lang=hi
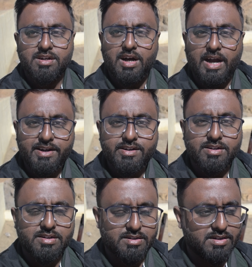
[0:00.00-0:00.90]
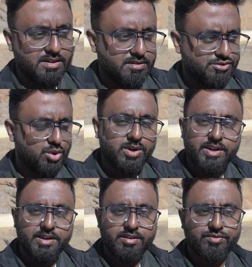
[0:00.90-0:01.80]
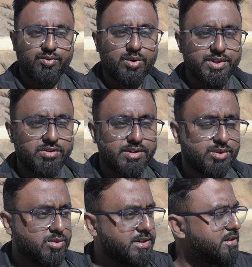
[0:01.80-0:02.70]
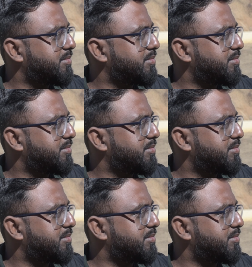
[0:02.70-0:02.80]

हाइट शो कर रहा है इट इज़ फोर थाउजेंड टू हंड्रेड